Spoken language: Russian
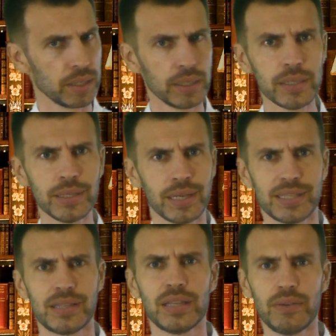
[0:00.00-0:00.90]
и не
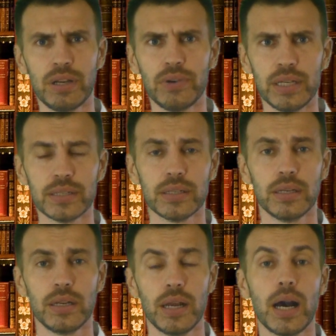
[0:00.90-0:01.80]
останавливались.
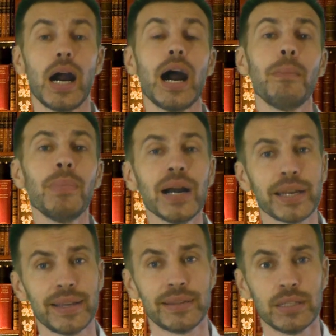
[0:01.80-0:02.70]
А
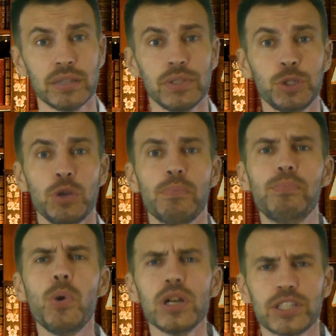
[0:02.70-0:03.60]
Марья от этого еще
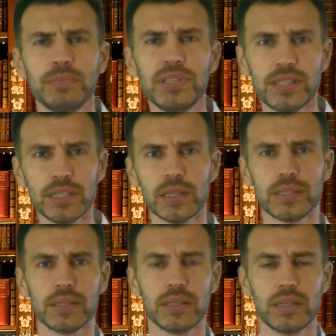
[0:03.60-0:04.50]
больше
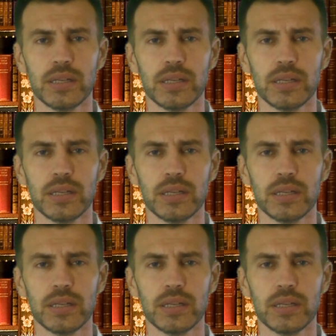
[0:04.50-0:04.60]
бесилась.